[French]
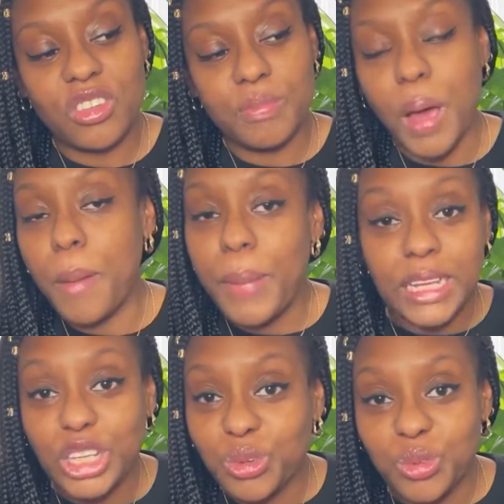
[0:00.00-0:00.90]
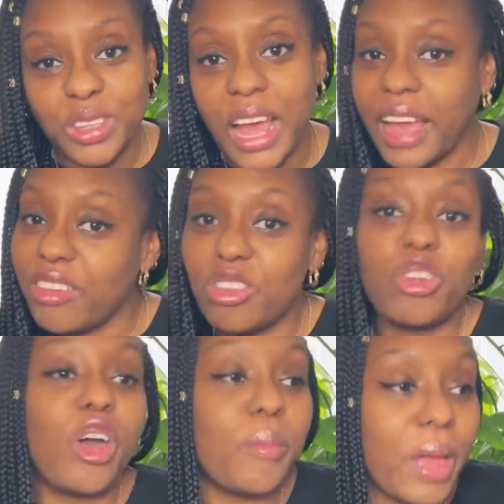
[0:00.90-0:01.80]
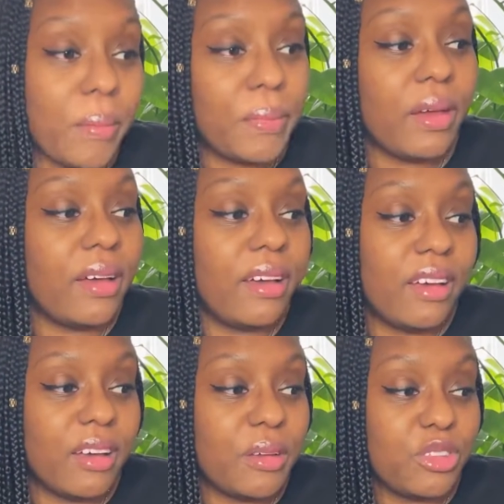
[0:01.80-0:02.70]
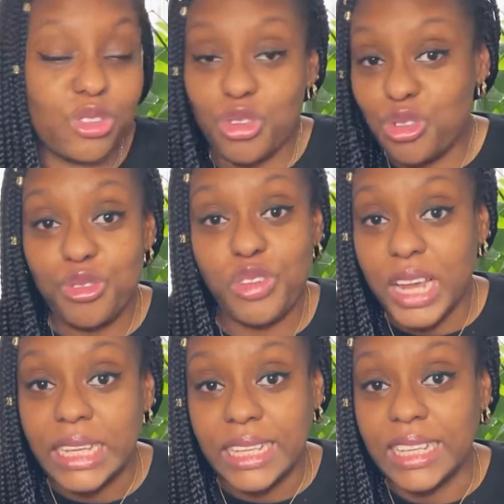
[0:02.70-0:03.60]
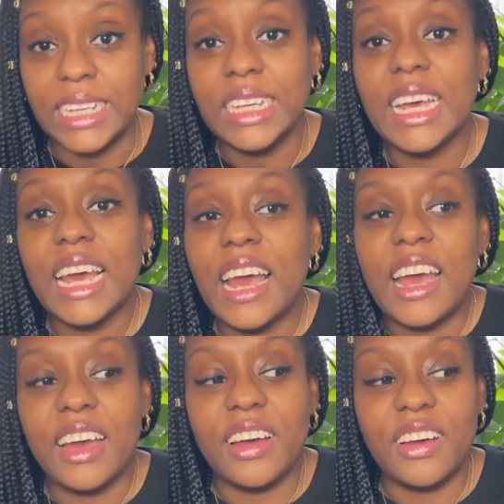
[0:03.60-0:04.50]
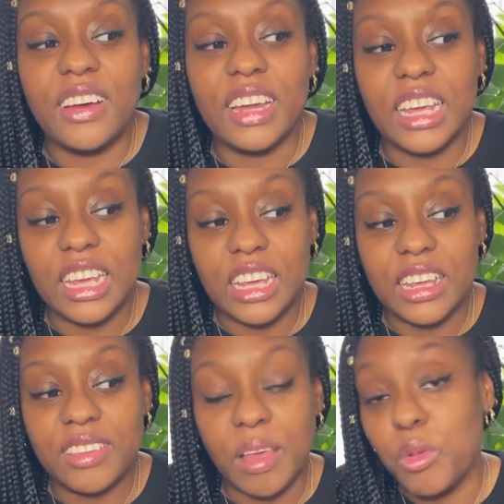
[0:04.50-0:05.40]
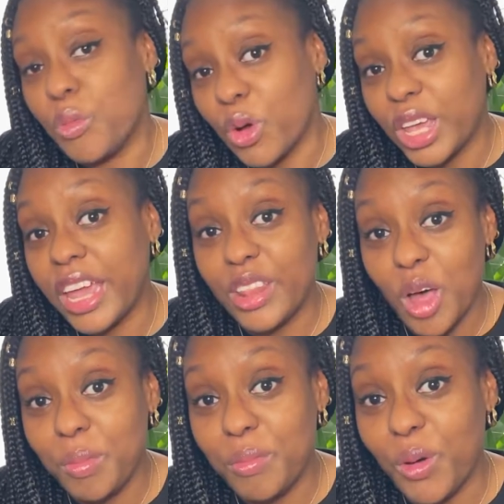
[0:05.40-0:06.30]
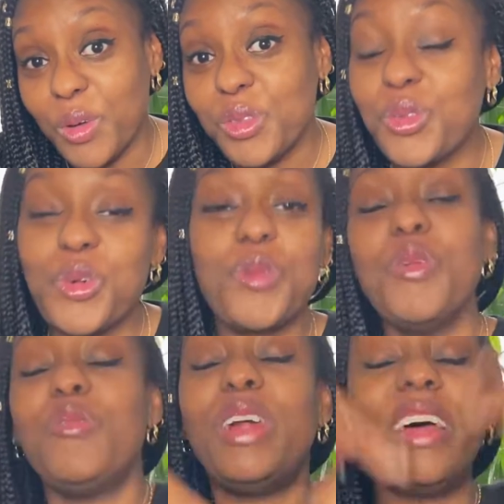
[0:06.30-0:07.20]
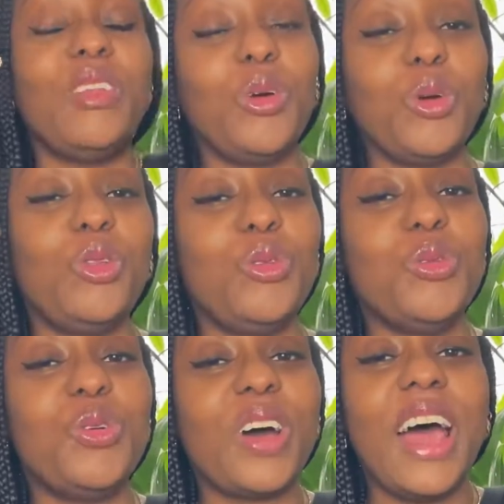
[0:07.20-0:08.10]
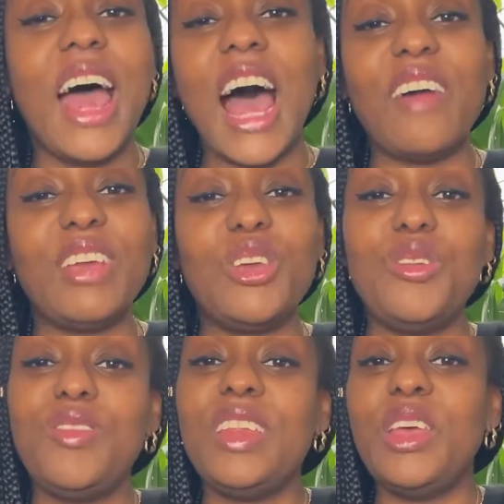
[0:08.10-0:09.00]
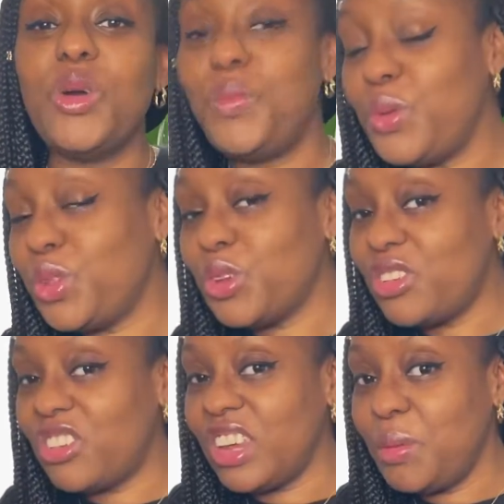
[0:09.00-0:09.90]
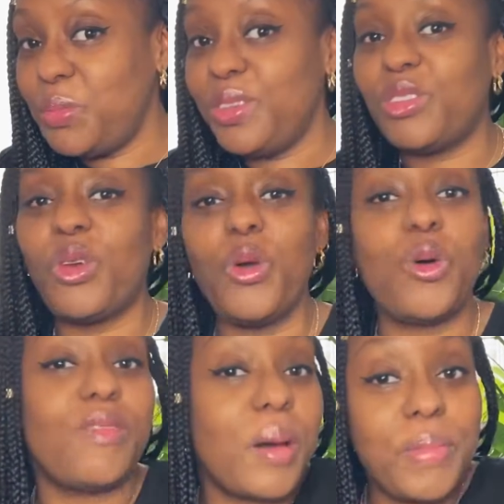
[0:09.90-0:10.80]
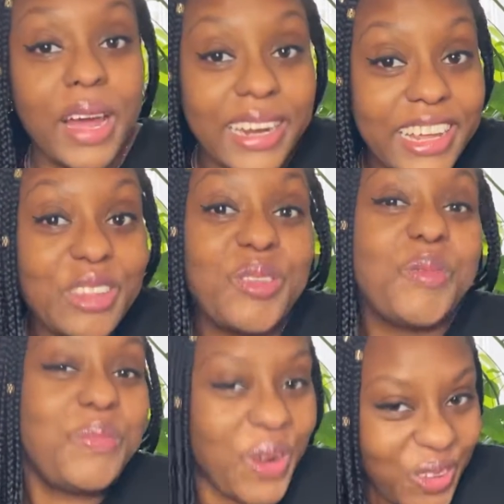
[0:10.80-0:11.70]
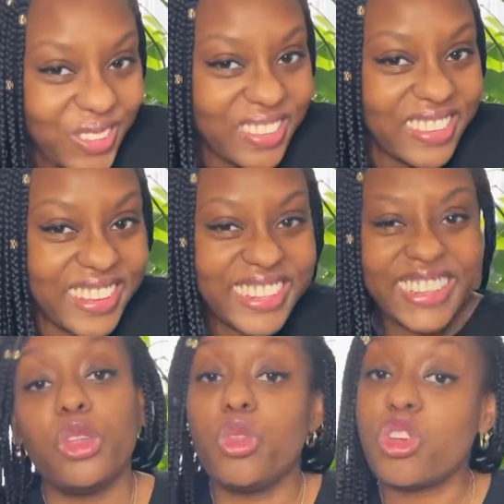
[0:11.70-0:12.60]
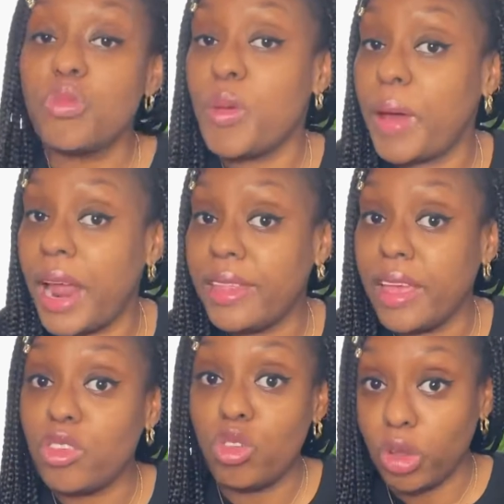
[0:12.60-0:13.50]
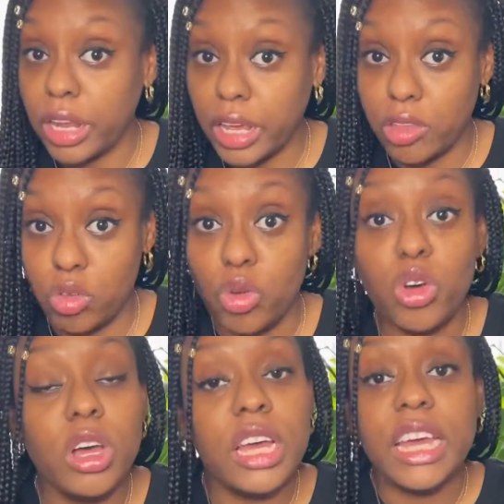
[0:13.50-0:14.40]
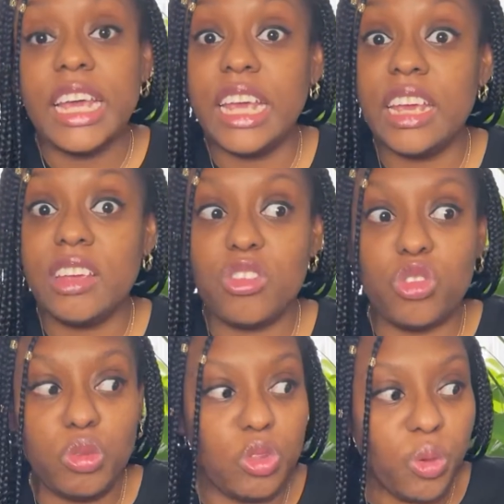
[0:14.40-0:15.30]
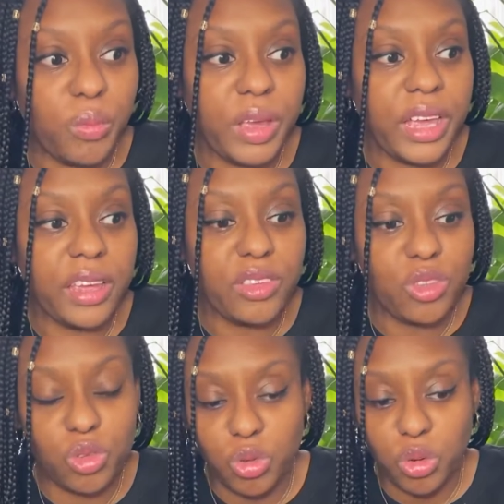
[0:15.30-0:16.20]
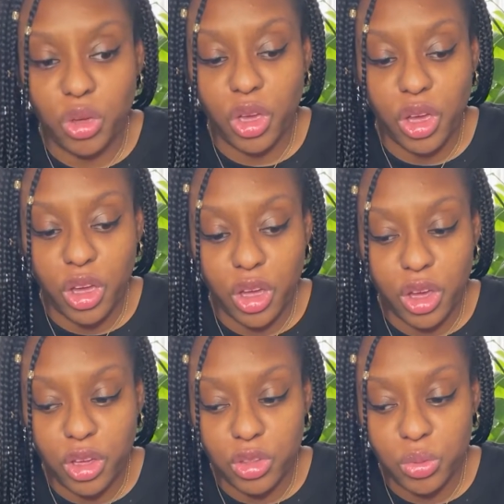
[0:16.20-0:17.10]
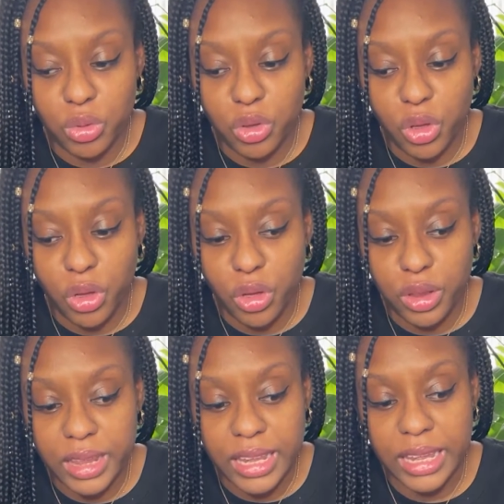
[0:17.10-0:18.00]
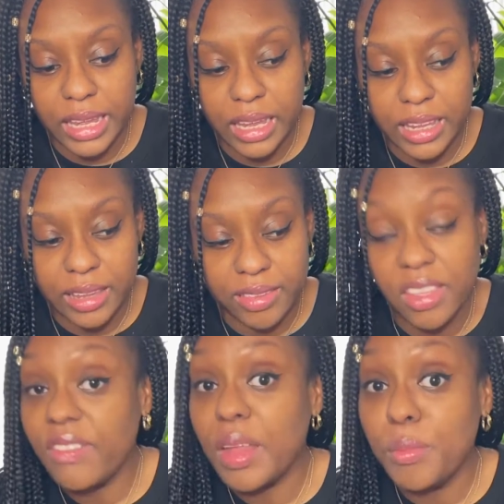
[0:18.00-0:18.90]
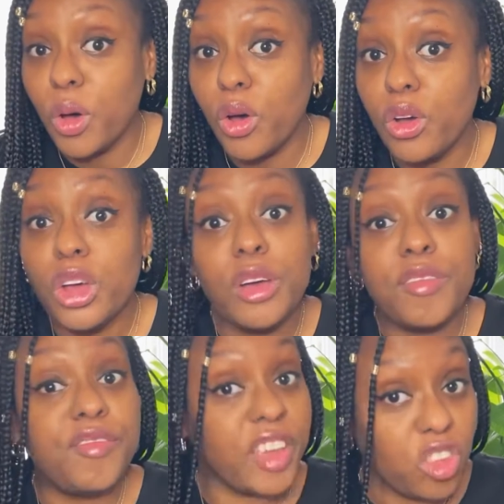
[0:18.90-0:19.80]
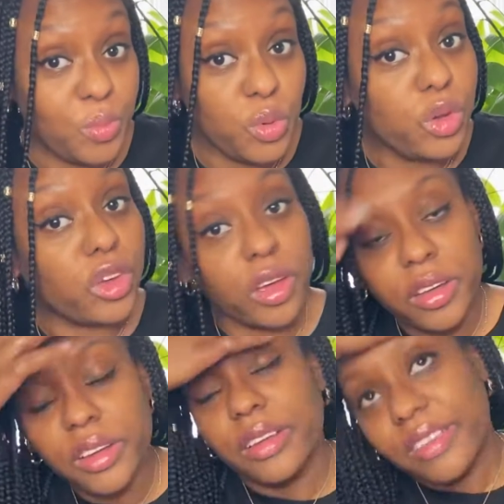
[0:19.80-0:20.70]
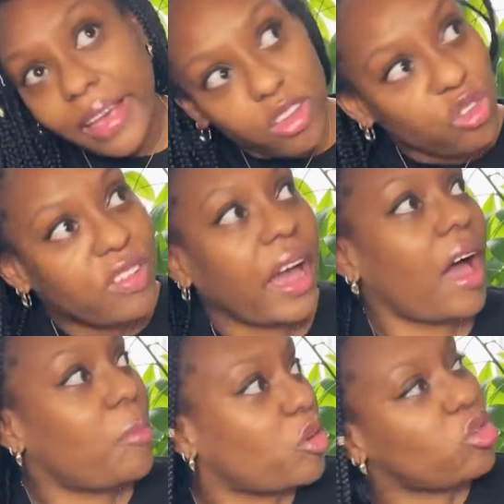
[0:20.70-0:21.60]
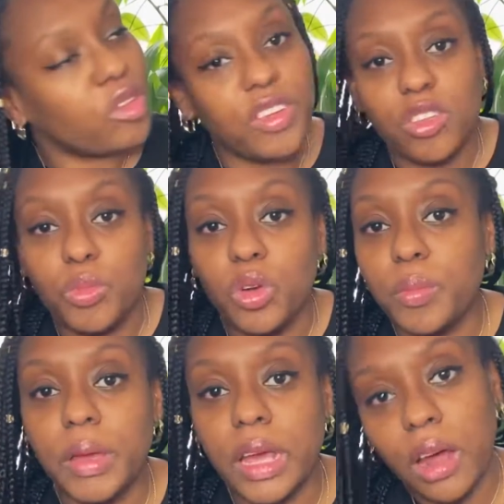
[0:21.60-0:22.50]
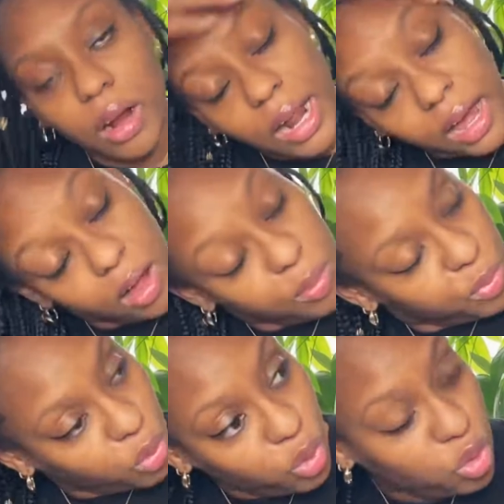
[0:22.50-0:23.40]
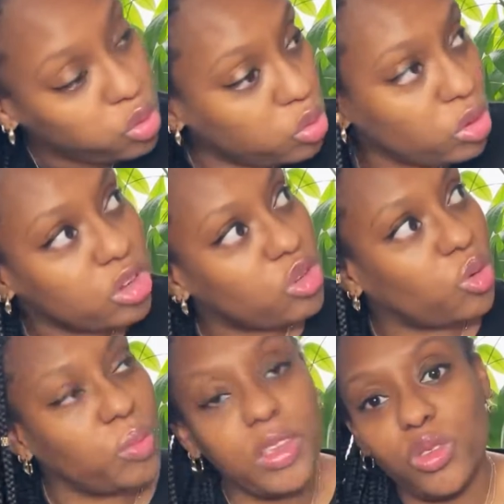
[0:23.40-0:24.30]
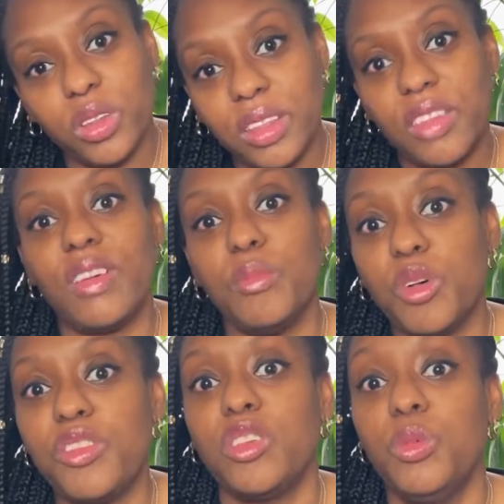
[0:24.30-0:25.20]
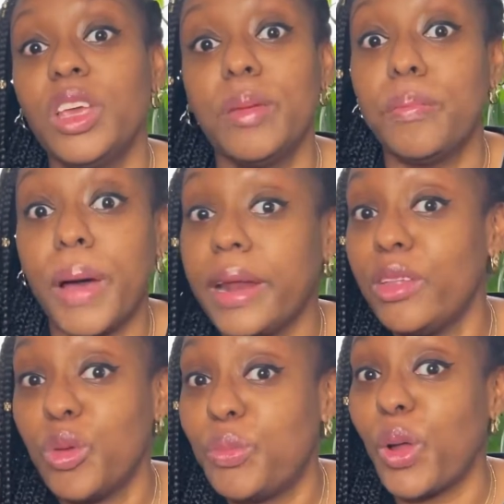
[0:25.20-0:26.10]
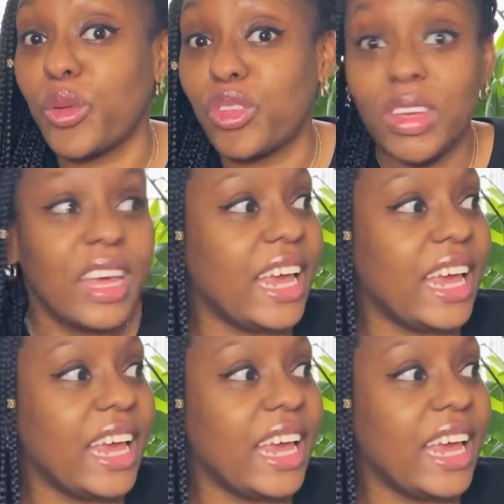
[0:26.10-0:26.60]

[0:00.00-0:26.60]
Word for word: ma passion, ça reste quand même ce que je fais ici et ça me manquait énormément. Donc me voilà de retour avec une vidéo plutôt chill puisque on va parler de plantes. Donc je me baladais sur les réseaux et je suis tombée sur euh, donc euh, des événements Facebook. C'est vrai que je vais rarement sur Facebook, mais euh, là, pour le coup, je suis tombée sur des événements Facebook qui me parlaient de plantes.